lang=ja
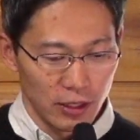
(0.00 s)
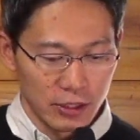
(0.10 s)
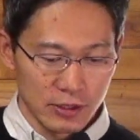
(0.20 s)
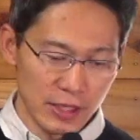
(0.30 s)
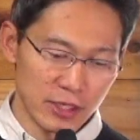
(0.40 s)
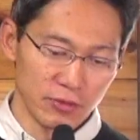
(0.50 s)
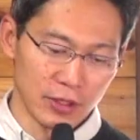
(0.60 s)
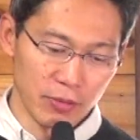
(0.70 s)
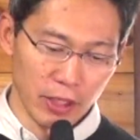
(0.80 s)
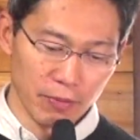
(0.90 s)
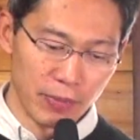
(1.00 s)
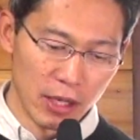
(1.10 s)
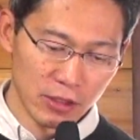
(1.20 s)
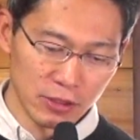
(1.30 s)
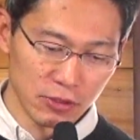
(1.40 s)
イスラエルの神
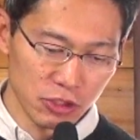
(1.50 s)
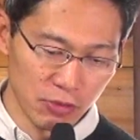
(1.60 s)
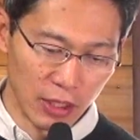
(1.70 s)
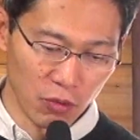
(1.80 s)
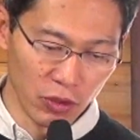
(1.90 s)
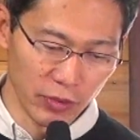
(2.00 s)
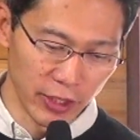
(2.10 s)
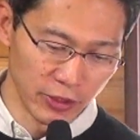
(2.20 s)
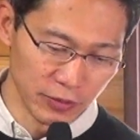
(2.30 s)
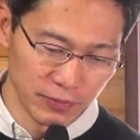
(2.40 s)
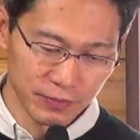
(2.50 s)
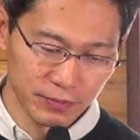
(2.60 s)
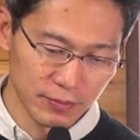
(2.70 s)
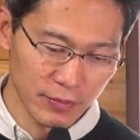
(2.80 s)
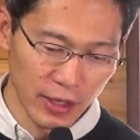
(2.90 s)
万軍の主はこう言われる
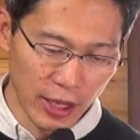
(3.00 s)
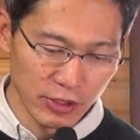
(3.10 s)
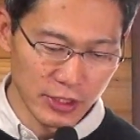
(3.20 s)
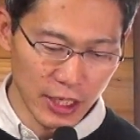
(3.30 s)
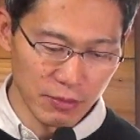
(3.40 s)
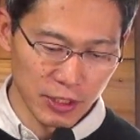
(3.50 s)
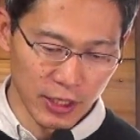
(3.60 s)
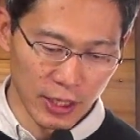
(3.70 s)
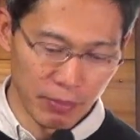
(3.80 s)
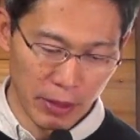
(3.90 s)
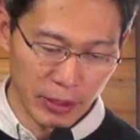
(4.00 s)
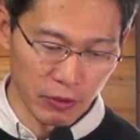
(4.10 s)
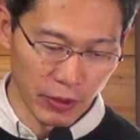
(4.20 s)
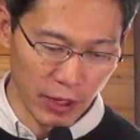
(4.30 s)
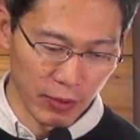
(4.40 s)
エルサレムから
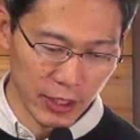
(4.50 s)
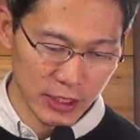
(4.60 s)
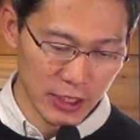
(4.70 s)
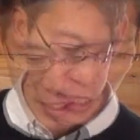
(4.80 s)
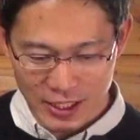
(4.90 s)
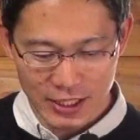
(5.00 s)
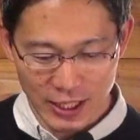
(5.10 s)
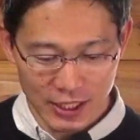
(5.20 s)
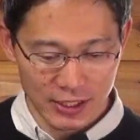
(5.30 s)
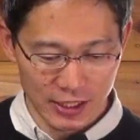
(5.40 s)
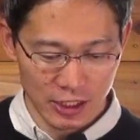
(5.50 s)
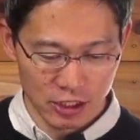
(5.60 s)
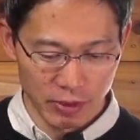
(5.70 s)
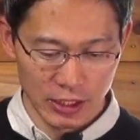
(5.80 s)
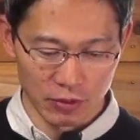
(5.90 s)
バビロンへ私が引いて行かせた
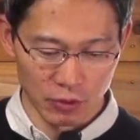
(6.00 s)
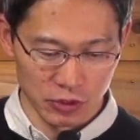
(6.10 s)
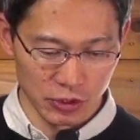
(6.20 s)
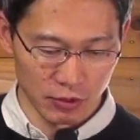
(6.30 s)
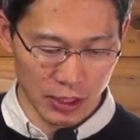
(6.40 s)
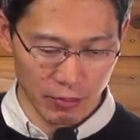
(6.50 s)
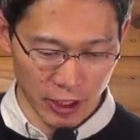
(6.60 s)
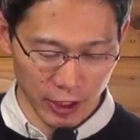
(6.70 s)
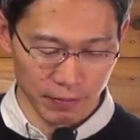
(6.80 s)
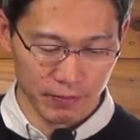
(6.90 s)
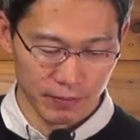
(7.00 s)
すべての補修の民に